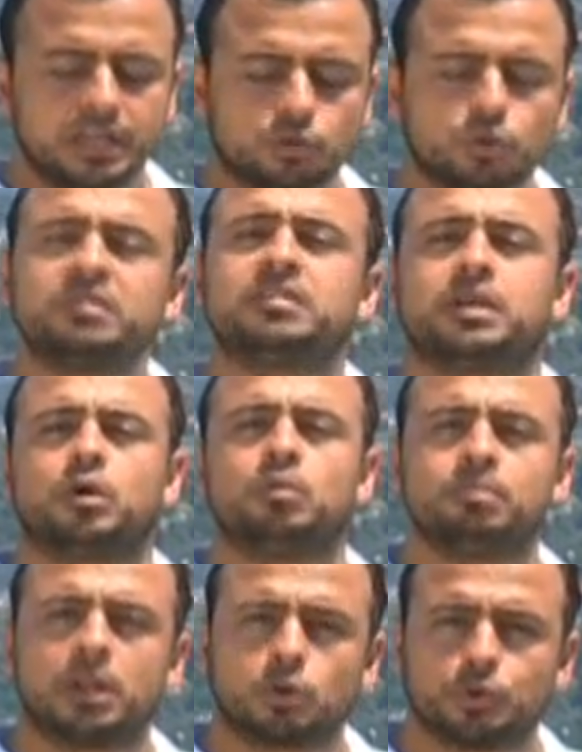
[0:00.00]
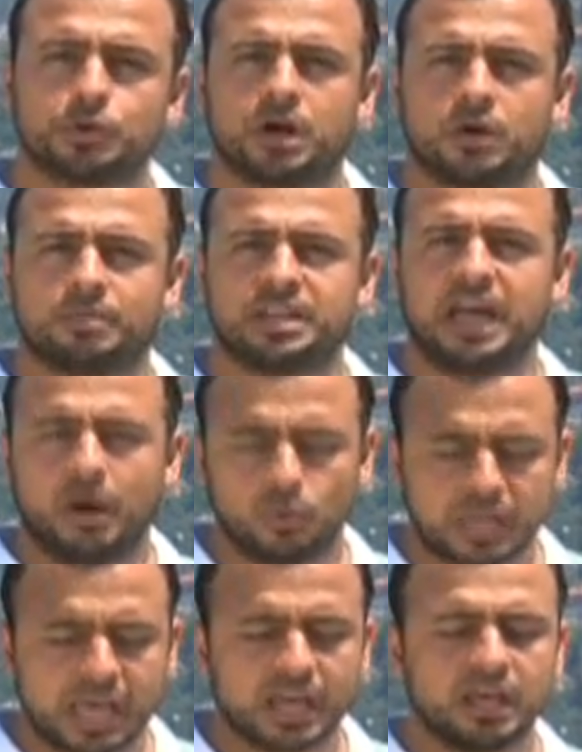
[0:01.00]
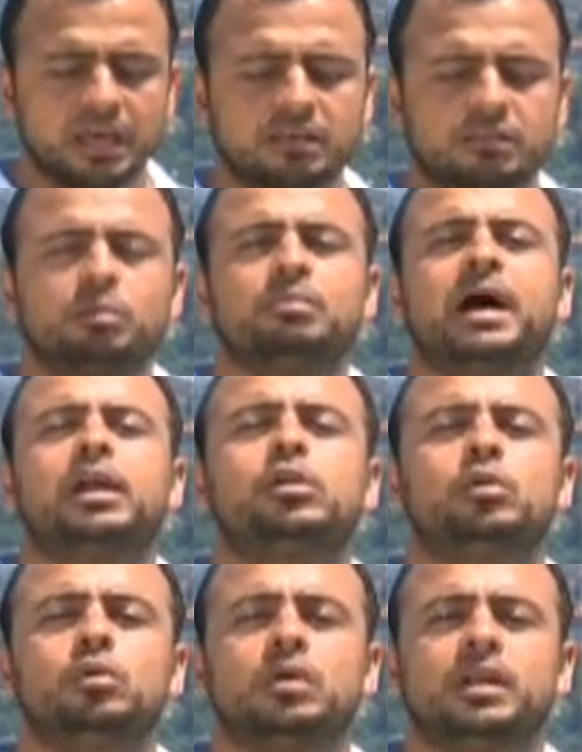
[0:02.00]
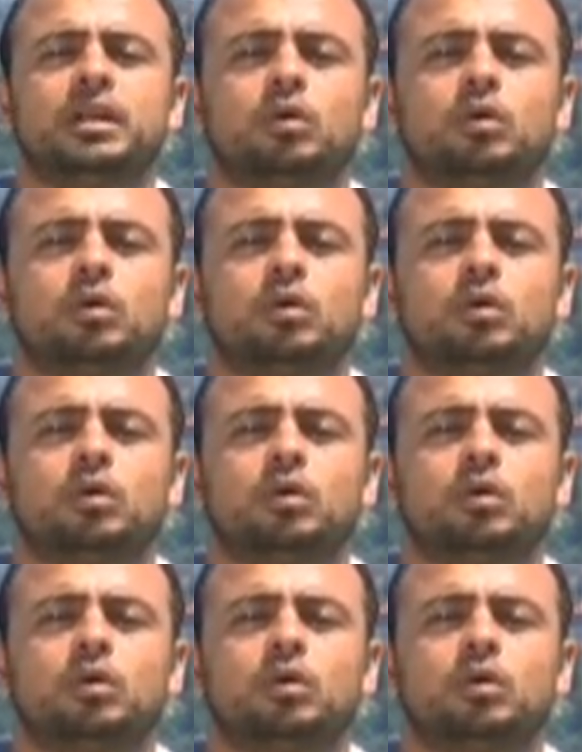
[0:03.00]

لتنذر أم القرى ومن حولها ثم قال له